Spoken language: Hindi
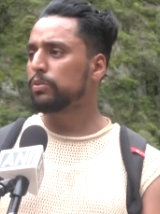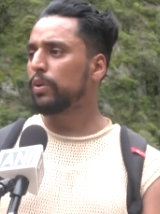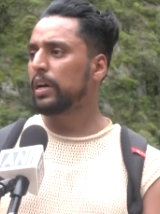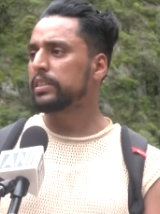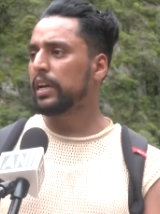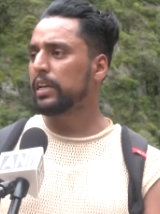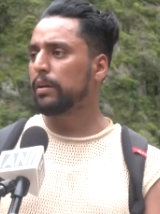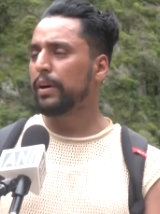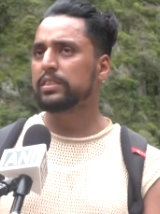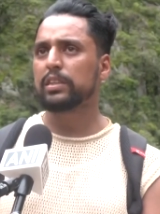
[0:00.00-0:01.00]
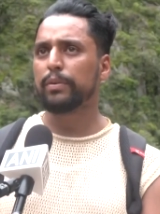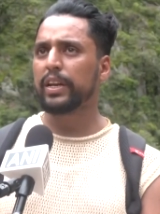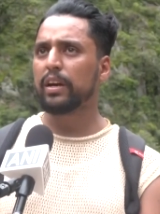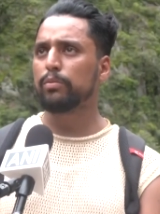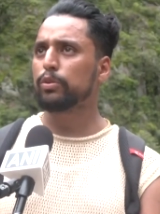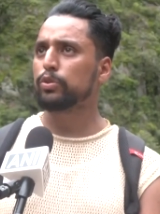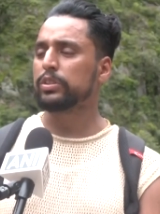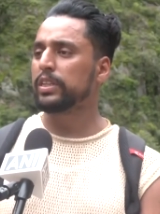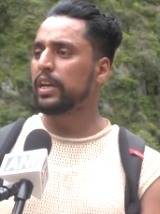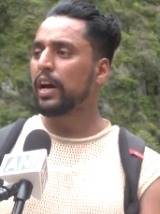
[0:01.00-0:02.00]
वहाँ जाने के बाद सवेरे हम लोग
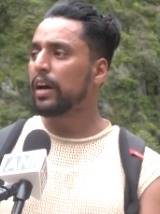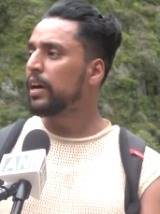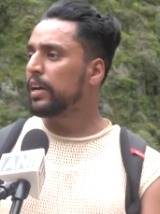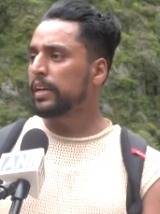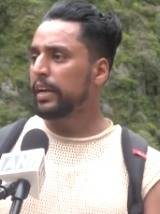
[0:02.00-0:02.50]
सोचे क्या यहाँ